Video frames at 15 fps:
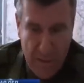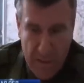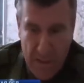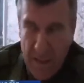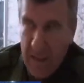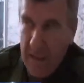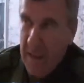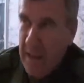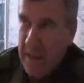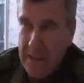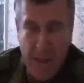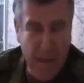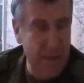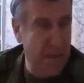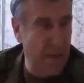на
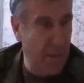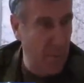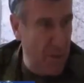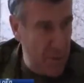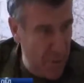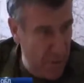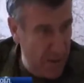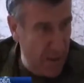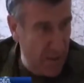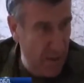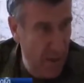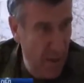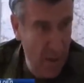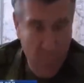открытых машинах,